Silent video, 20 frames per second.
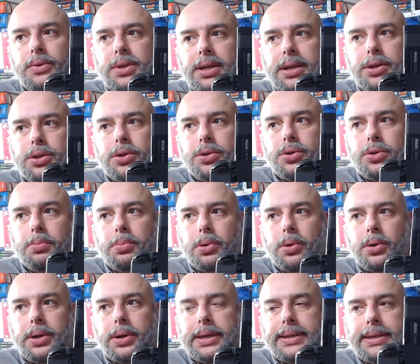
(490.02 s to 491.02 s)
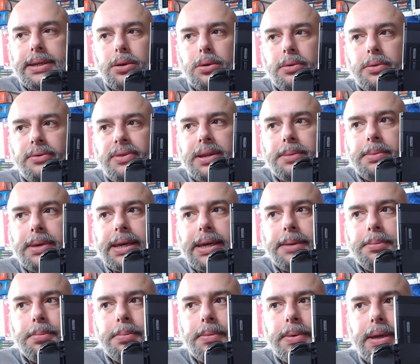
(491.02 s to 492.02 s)
Vous avez ce support ici, le flip
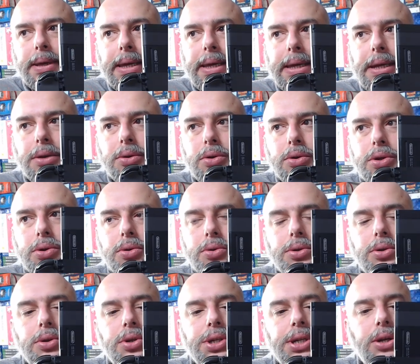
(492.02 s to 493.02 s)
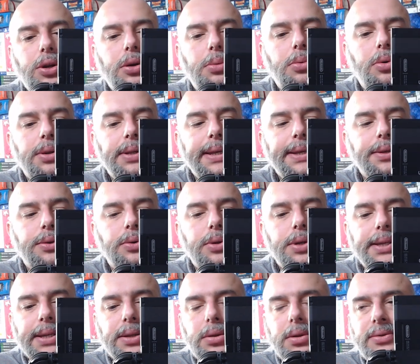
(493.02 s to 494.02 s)
grip, est quelque chose que j'ai commandé sur
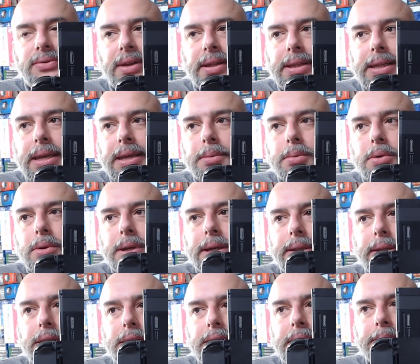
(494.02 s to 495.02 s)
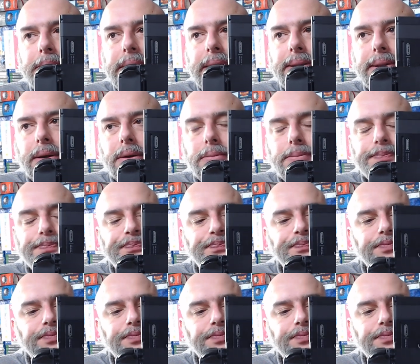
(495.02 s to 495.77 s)
le site de Fangamer il y déjà un petit temps,